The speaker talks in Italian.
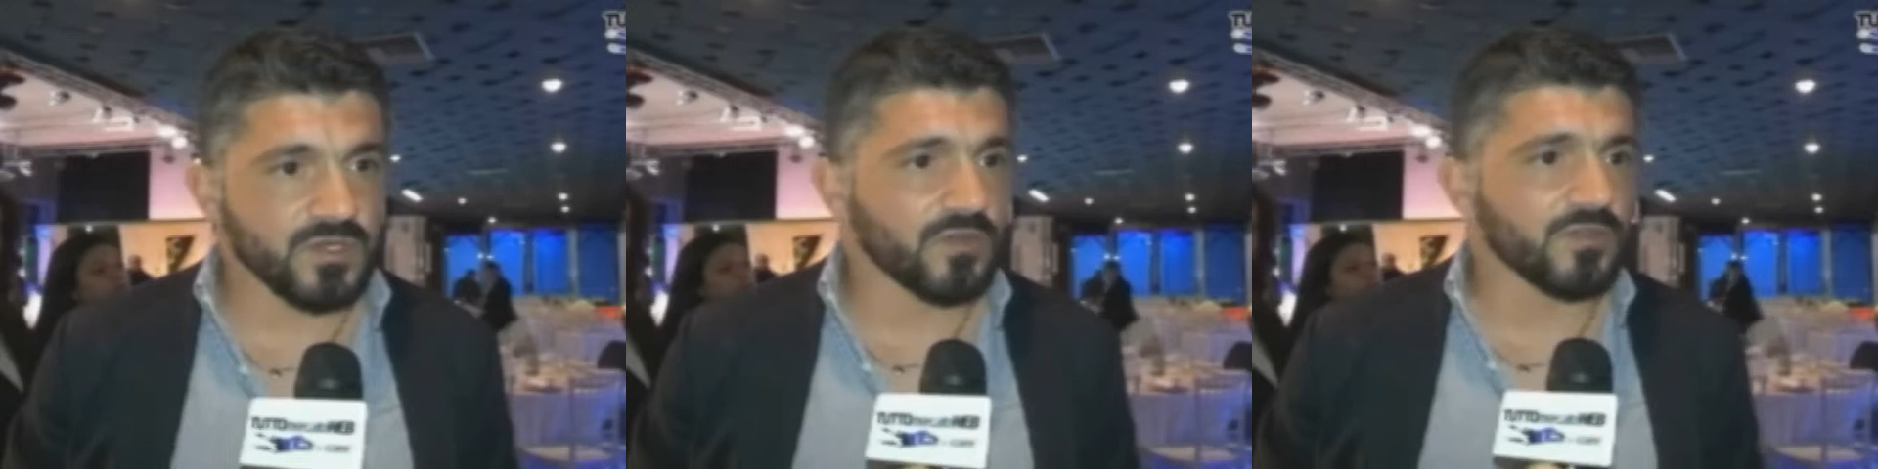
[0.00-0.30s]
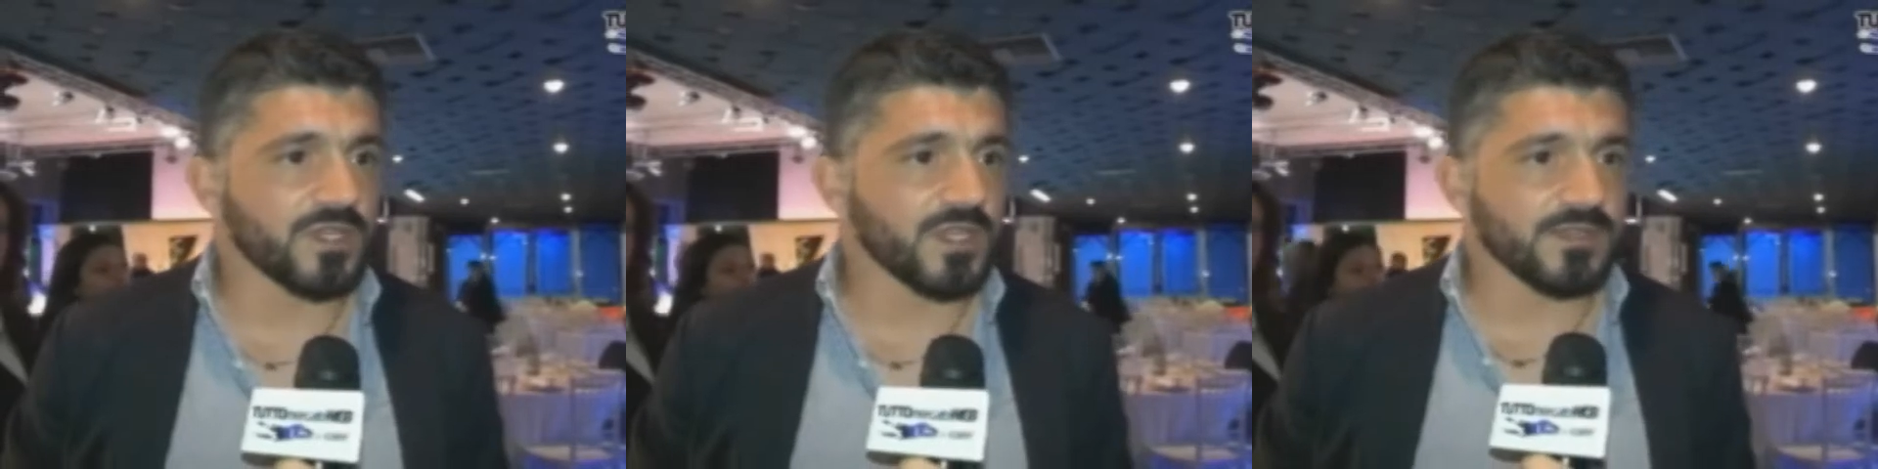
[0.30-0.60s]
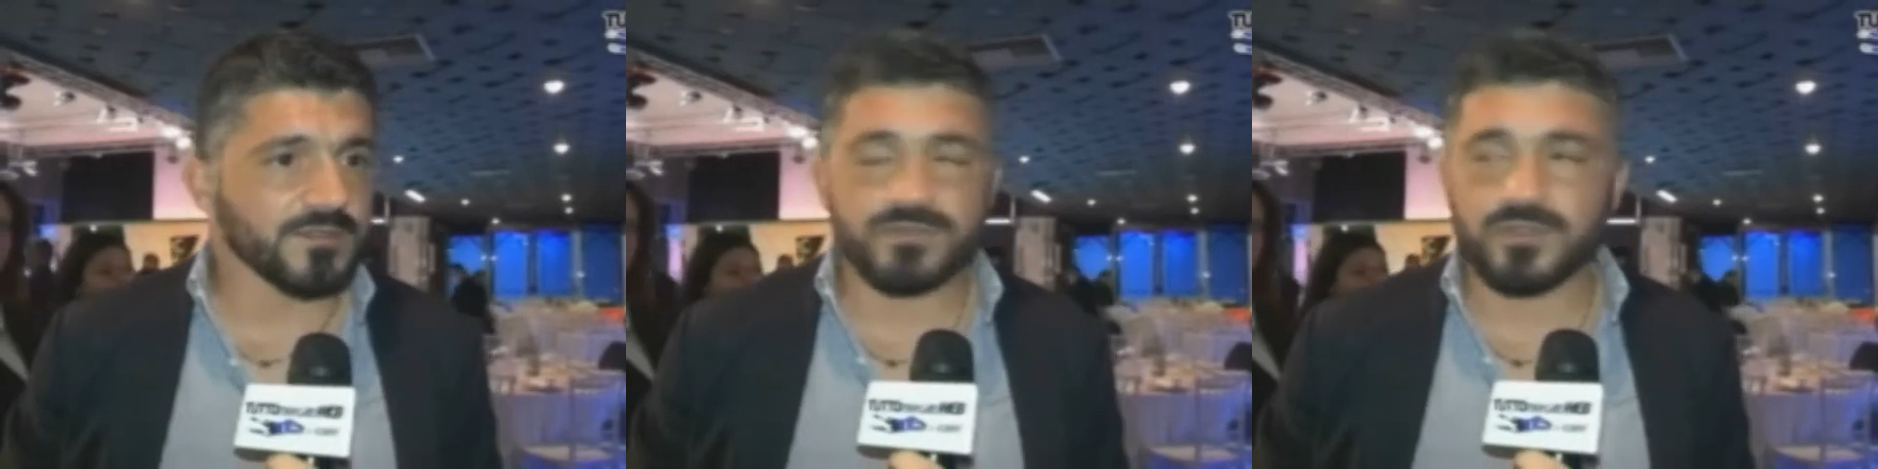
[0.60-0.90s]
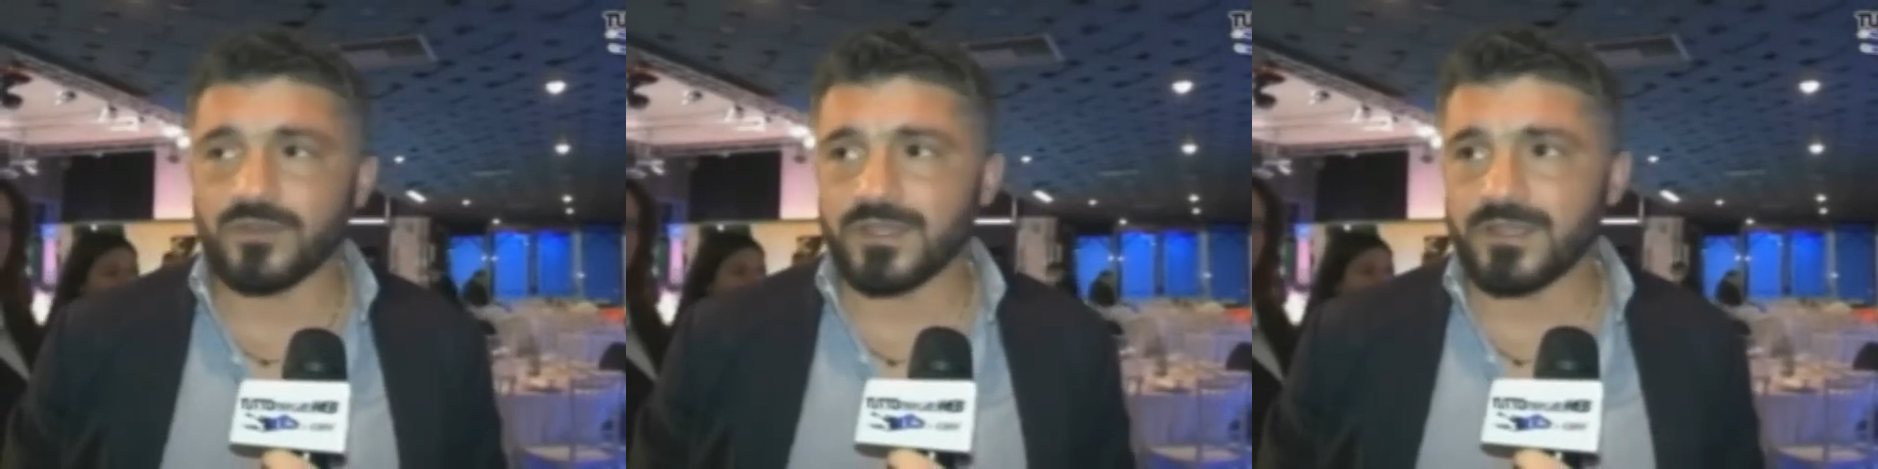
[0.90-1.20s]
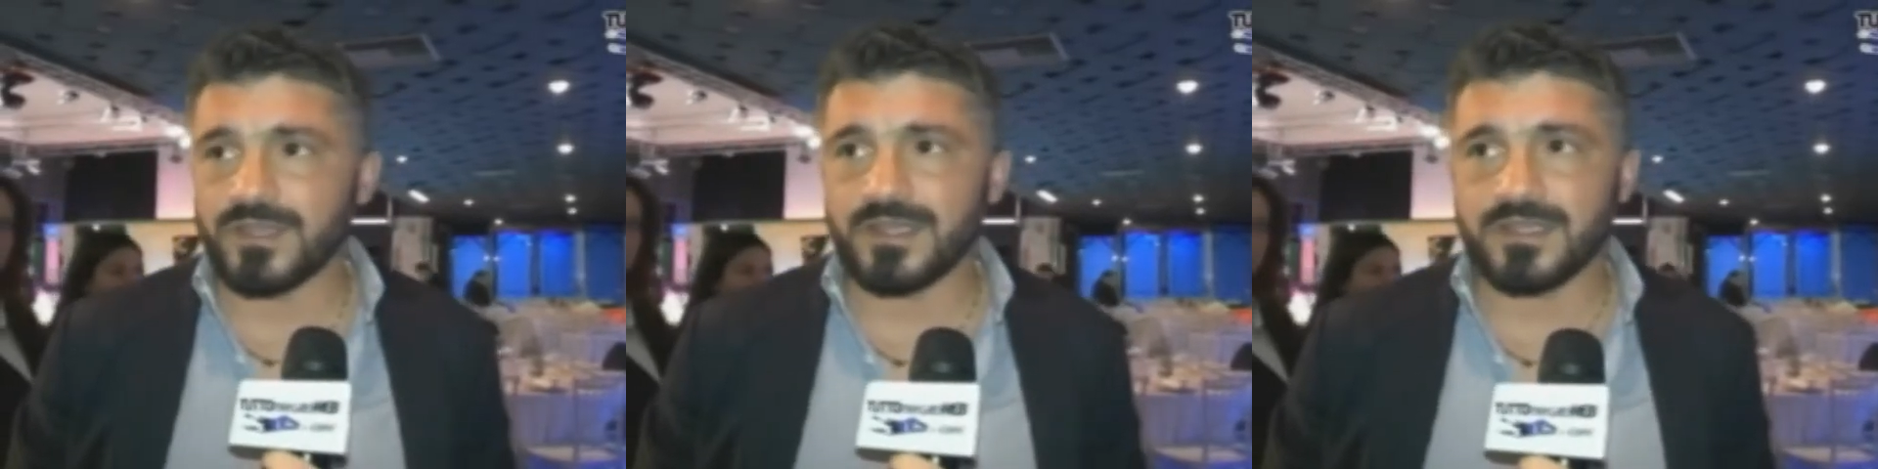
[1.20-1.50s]
contento, sono
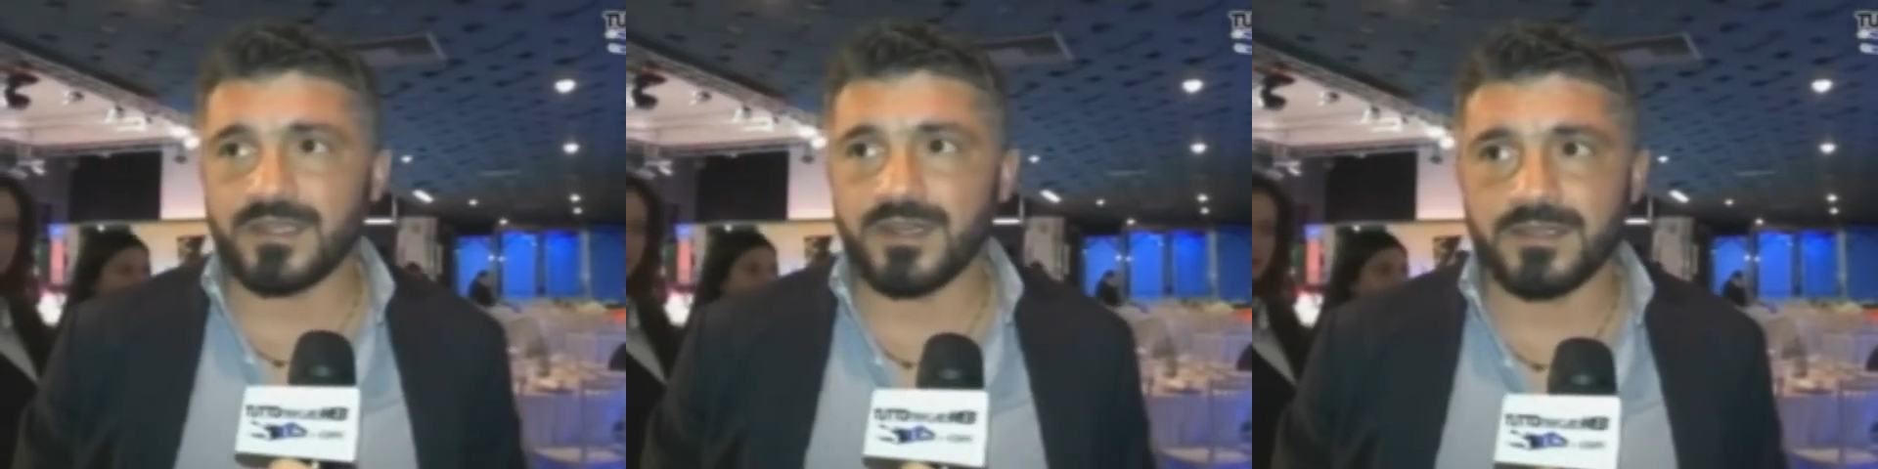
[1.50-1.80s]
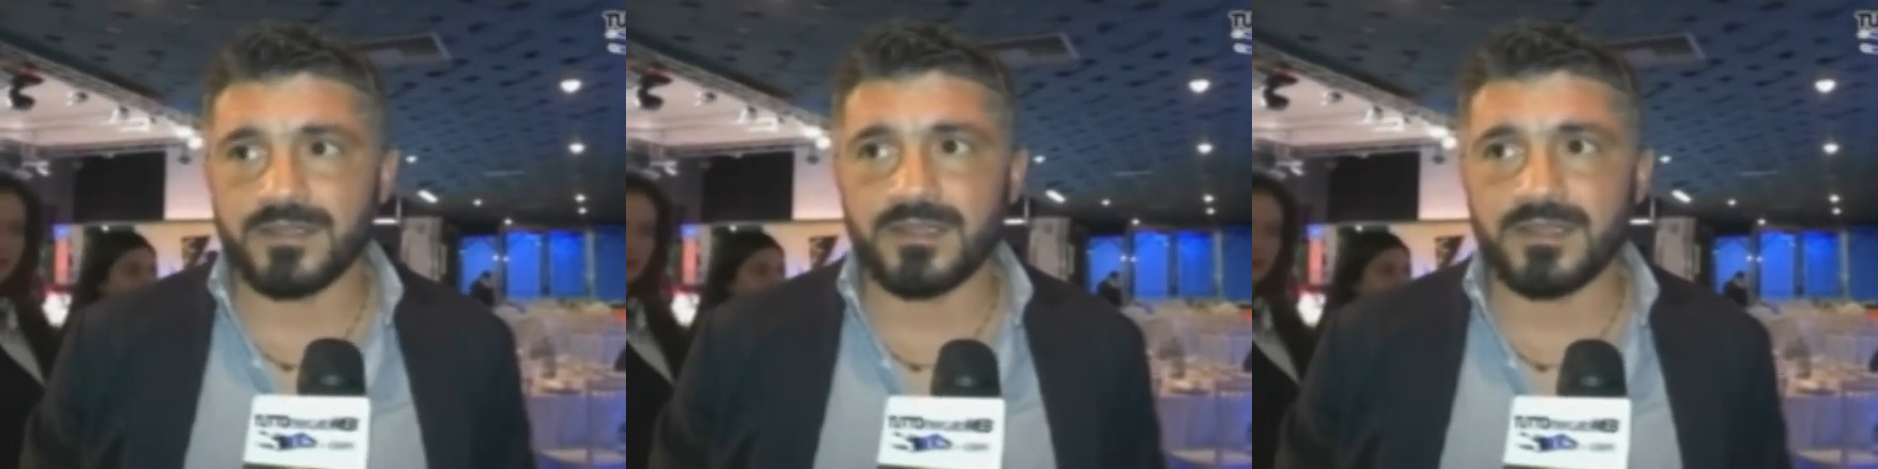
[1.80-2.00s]
contento anche di ritirare,